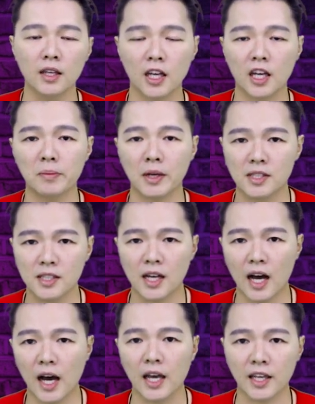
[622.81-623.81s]
也可以把自己
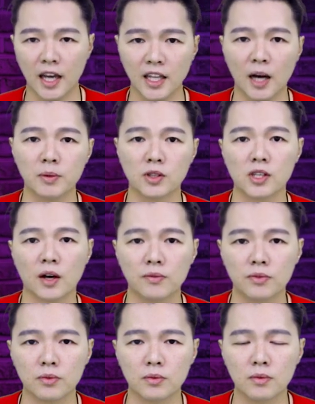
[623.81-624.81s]
的爱给他们的丈
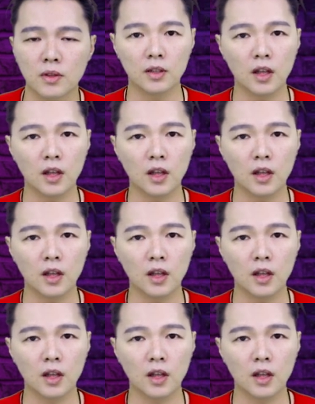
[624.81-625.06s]
夫。